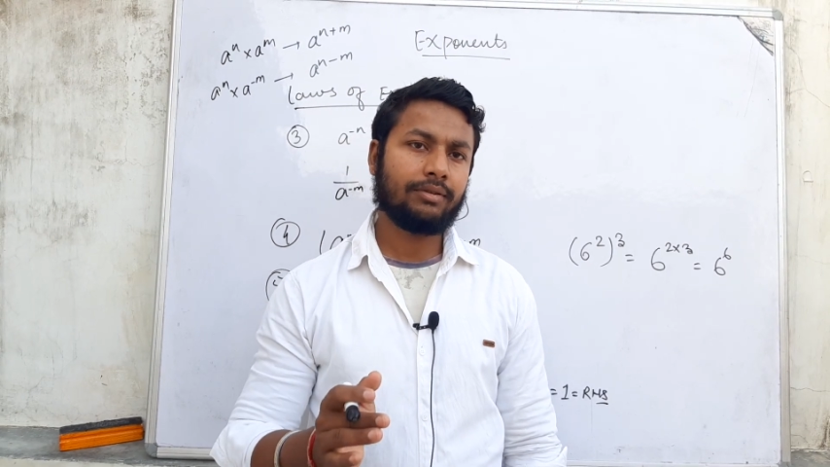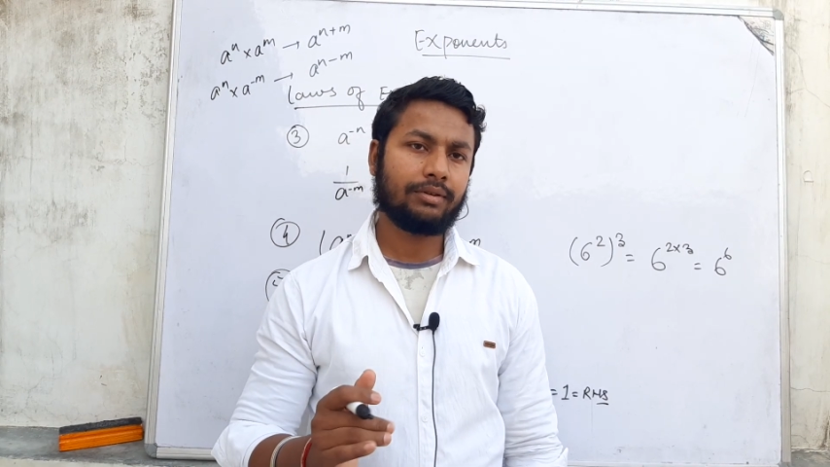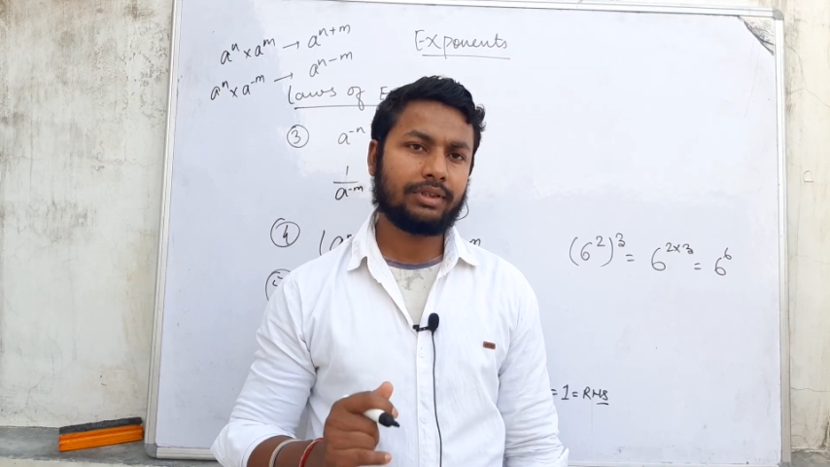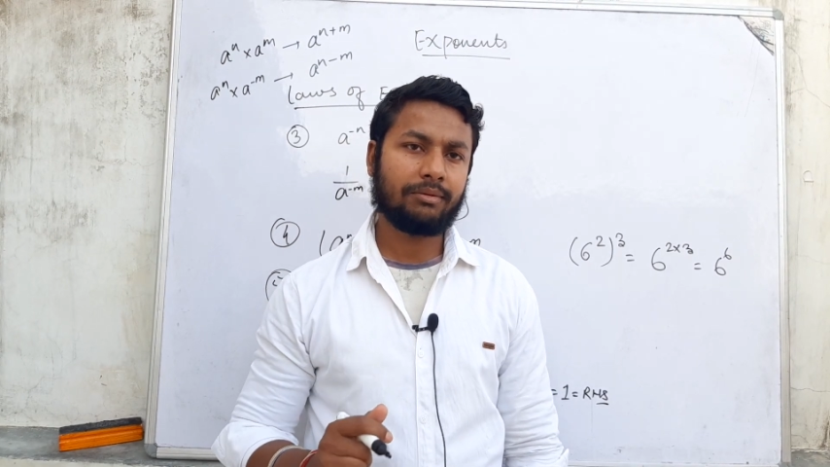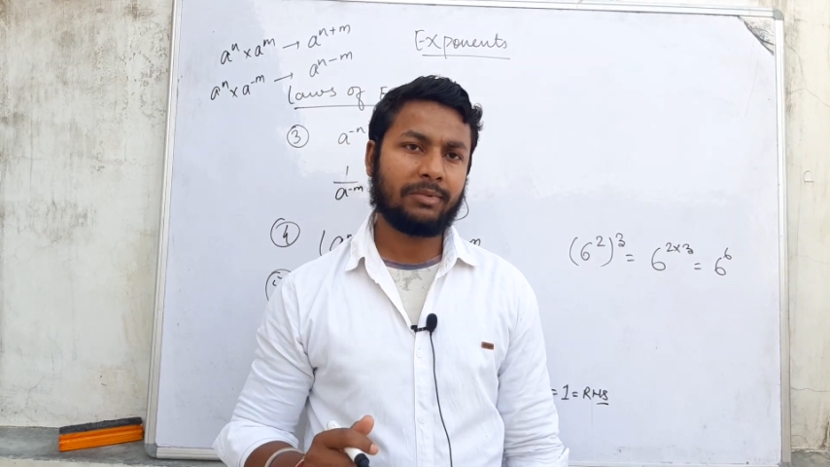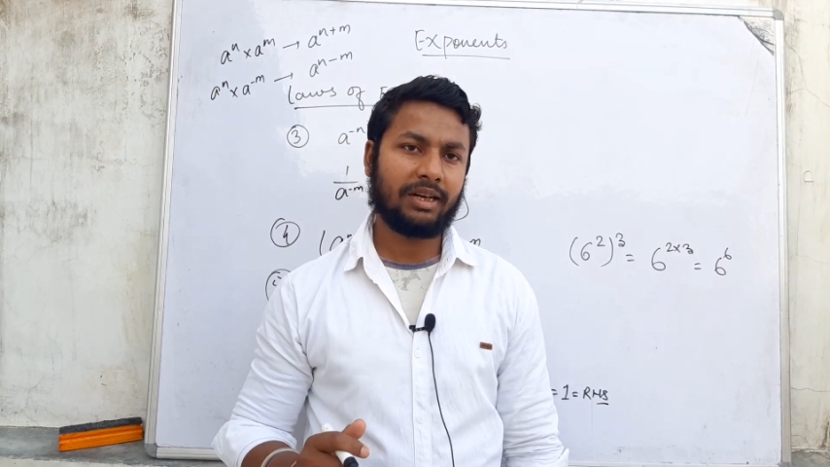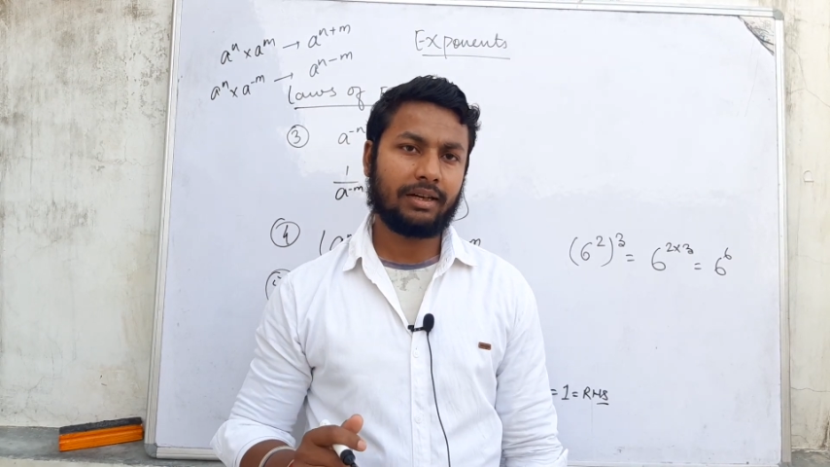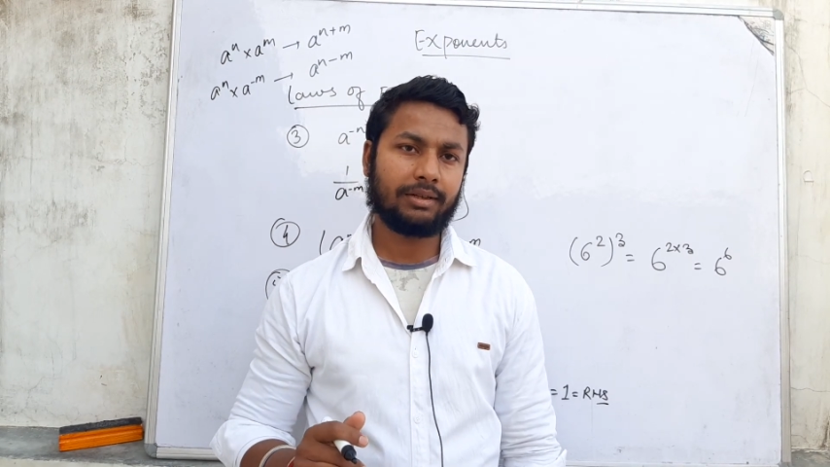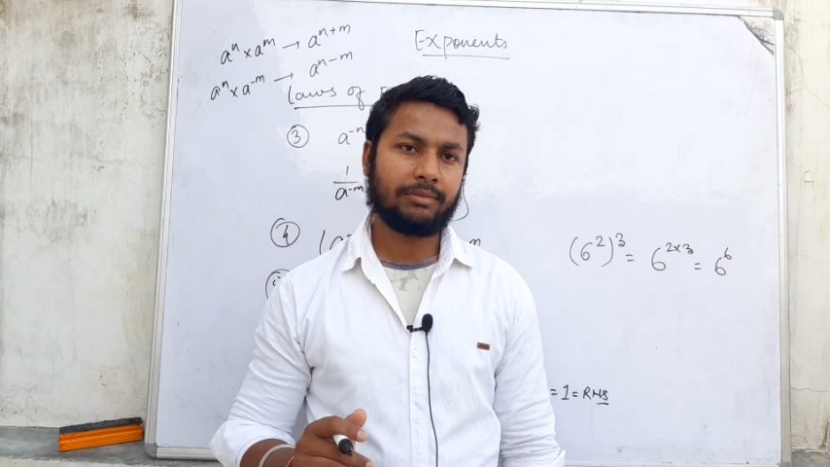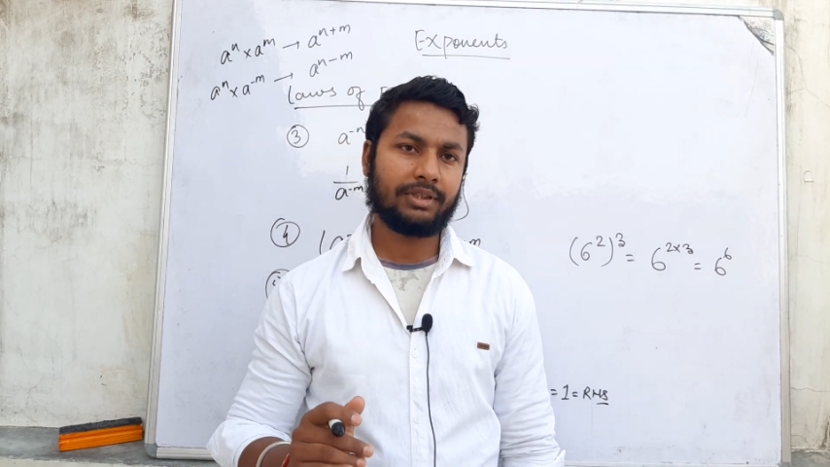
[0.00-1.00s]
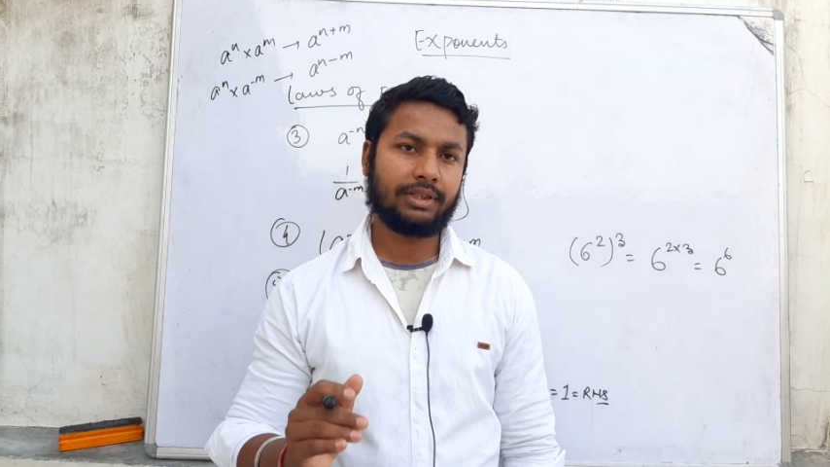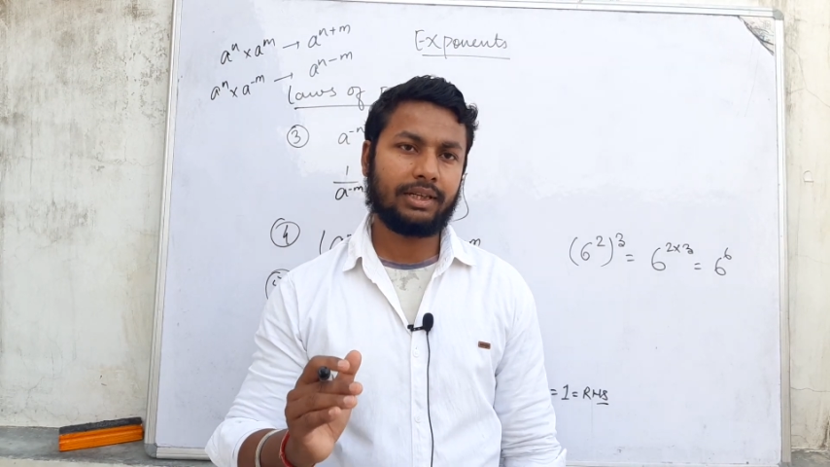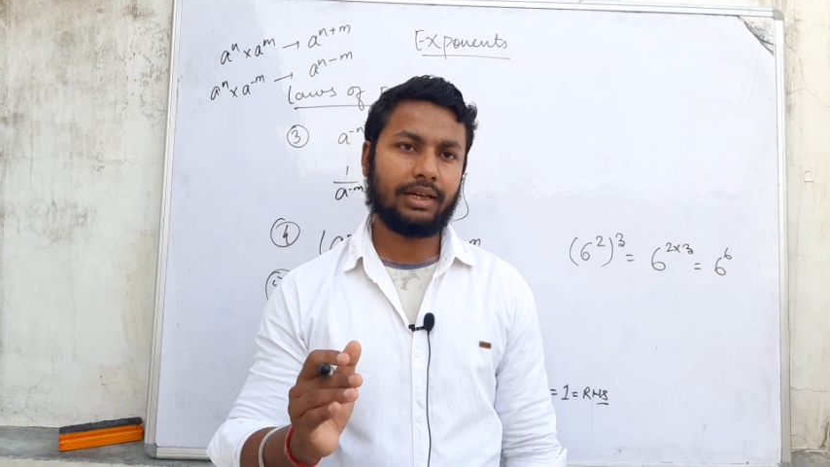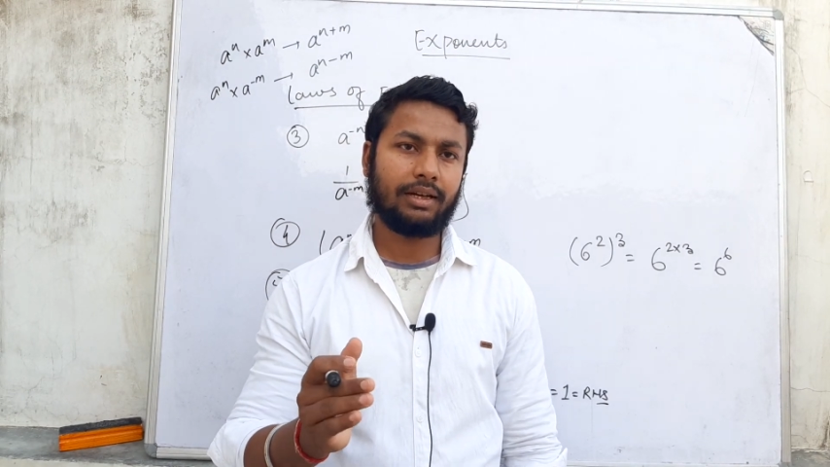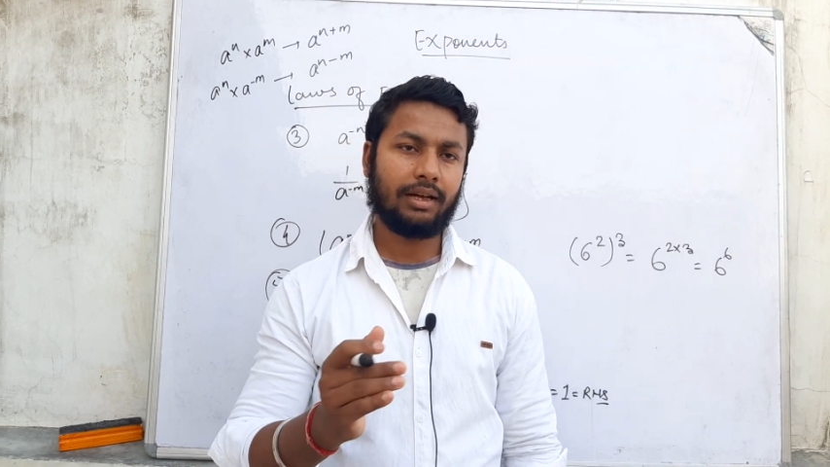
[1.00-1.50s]
क्वेश्चन बनाने में
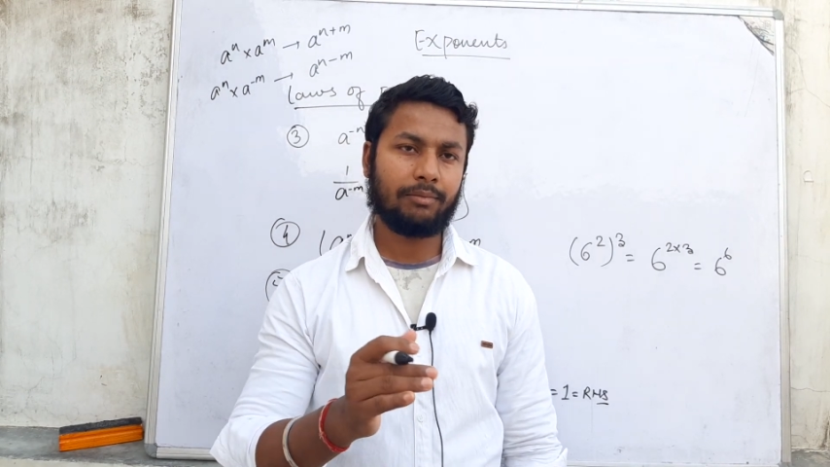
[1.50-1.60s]
ठीक है